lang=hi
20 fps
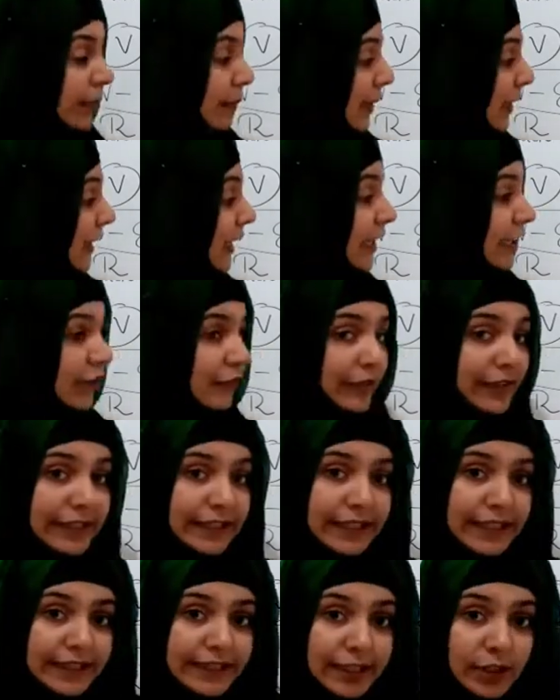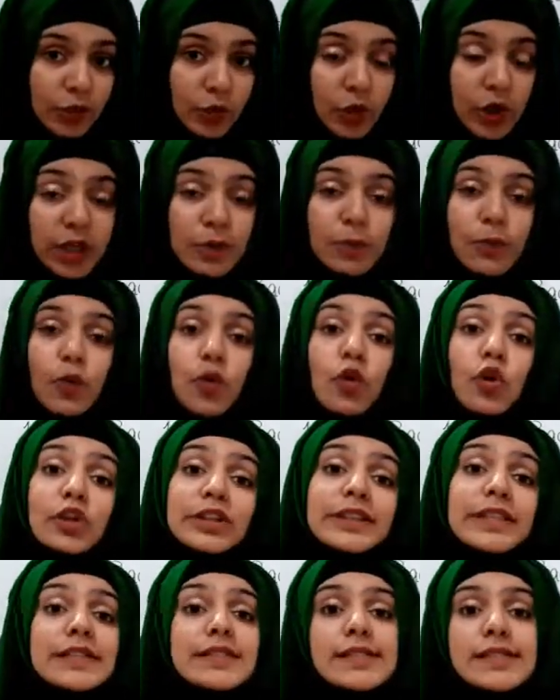मैग्नेटिक फील्ड के अंदर कॉयल
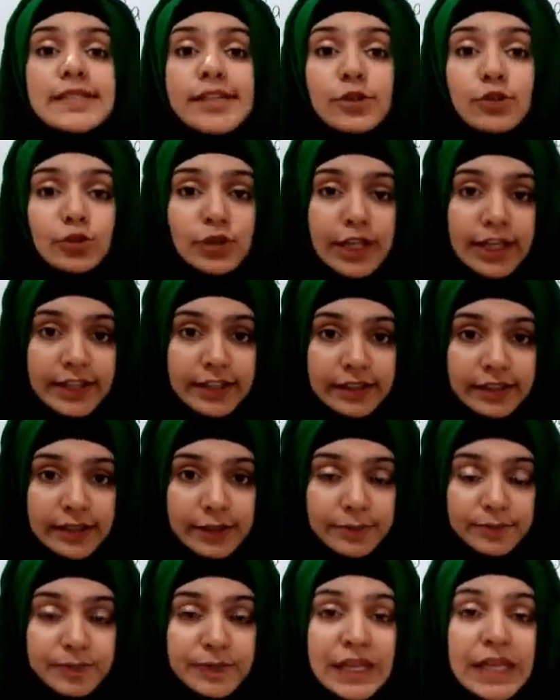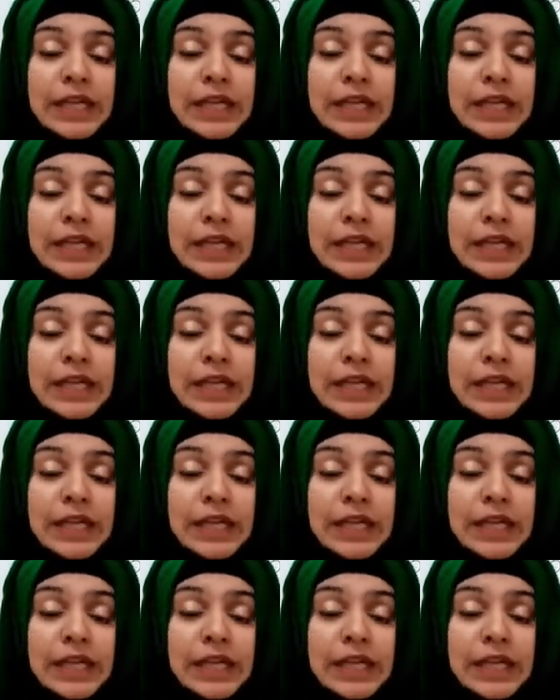बहुत तेज़ी से रोटेट करे